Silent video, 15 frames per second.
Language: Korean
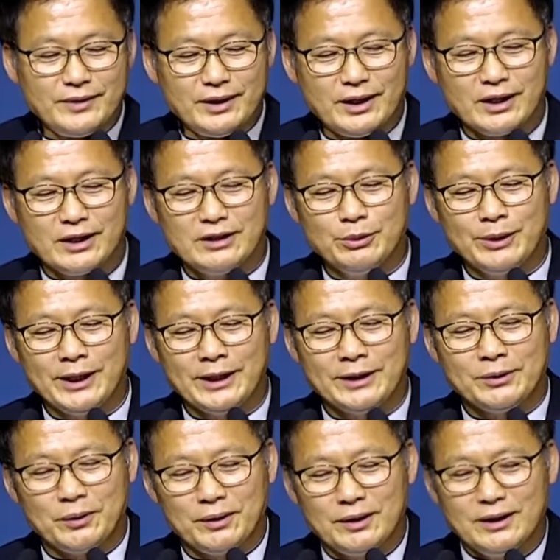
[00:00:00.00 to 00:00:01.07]
그
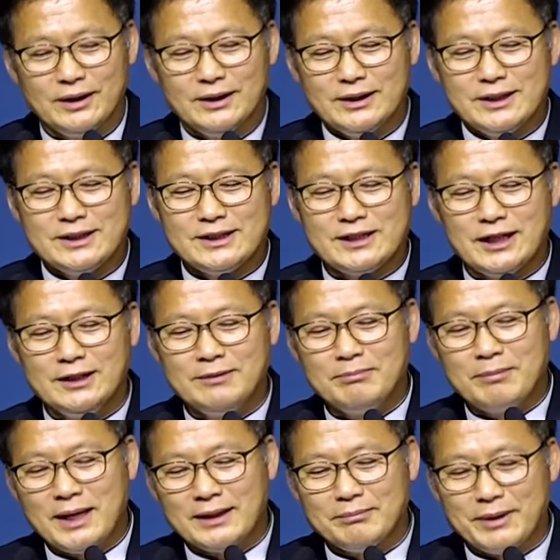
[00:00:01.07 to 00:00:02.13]
외에도
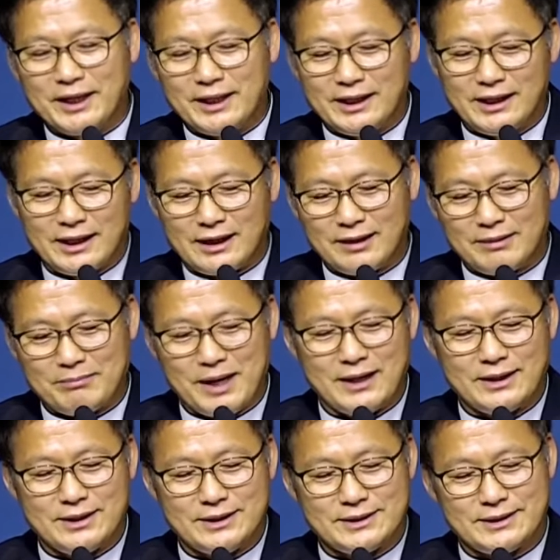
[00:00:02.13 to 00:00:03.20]
천만 매린라는
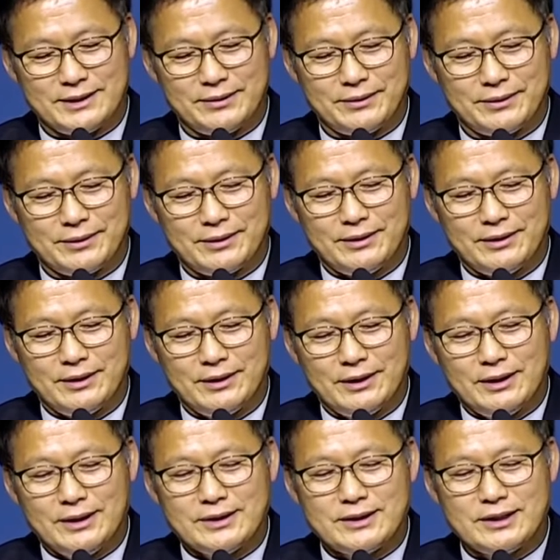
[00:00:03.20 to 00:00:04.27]
말이 있어요.
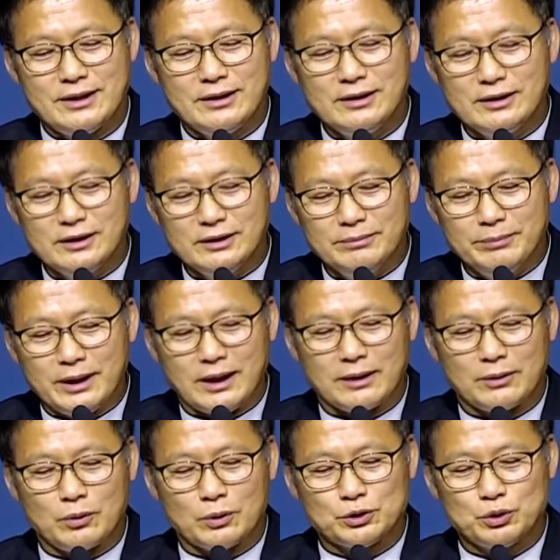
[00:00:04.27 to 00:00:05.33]

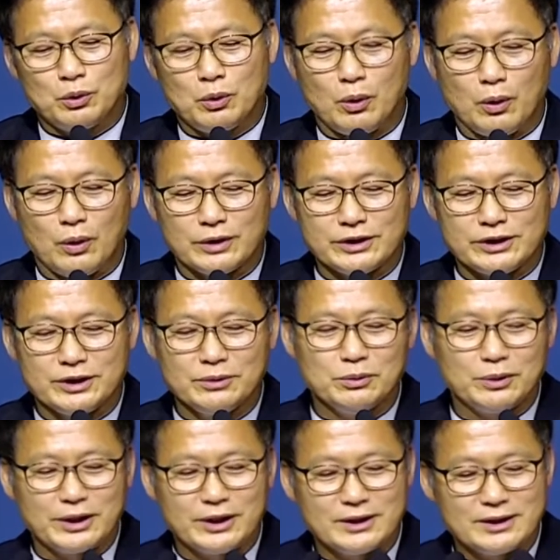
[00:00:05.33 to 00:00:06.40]
천금이라도 주고 친구
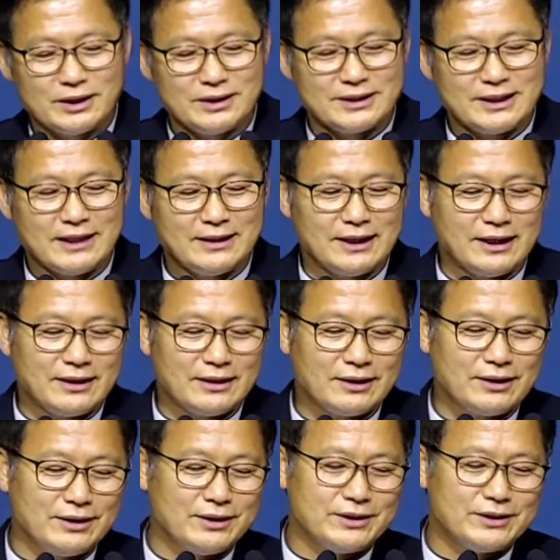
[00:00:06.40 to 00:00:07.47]
곁을 산다 는
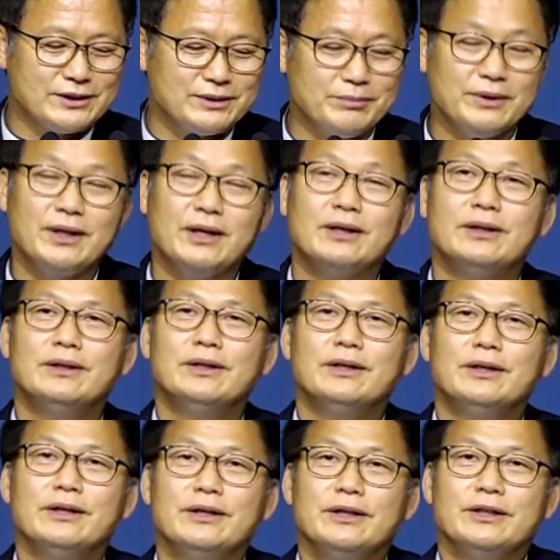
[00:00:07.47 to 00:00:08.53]
그런 뜻입니다.
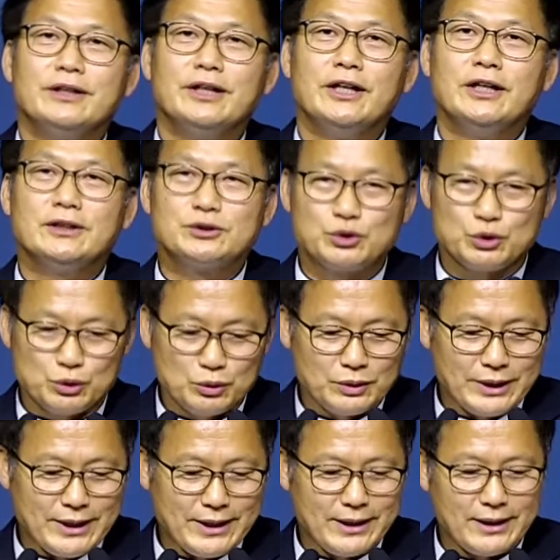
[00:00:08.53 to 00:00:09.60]
예,
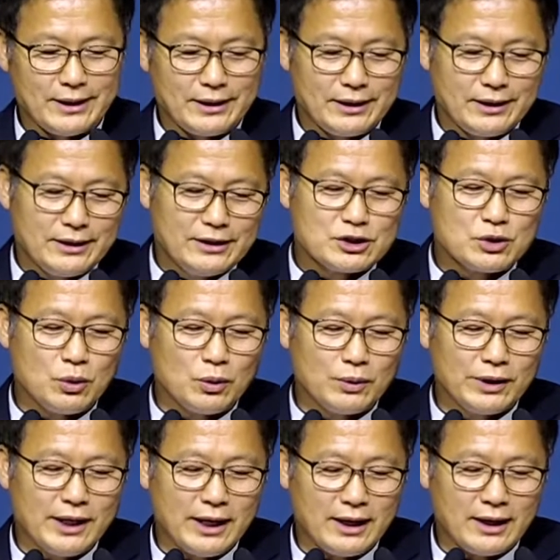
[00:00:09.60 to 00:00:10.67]
중국의
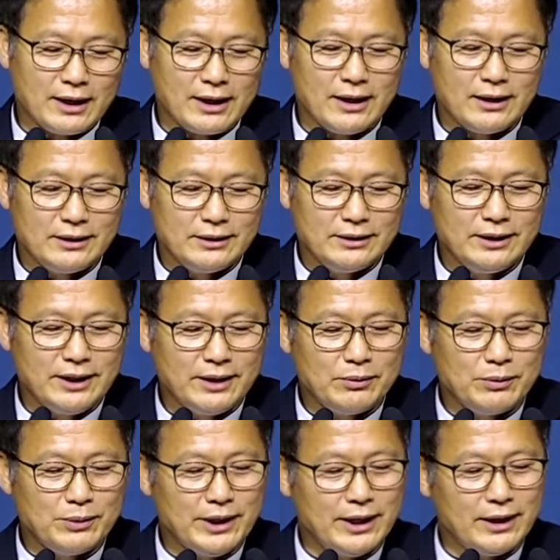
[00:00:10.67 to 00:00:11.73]
송계아가 은퇴
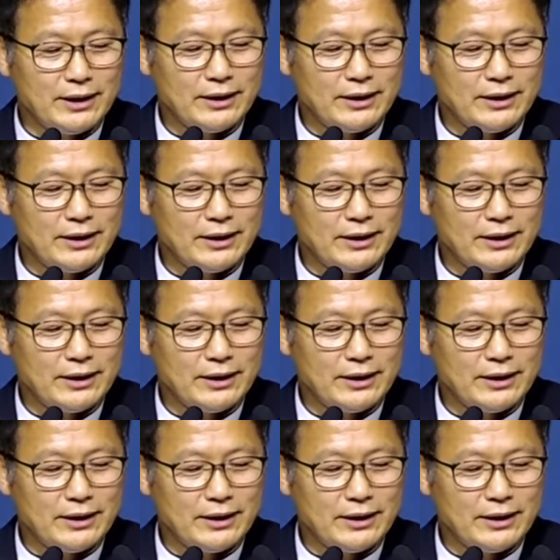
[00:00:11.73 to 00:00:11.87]
후에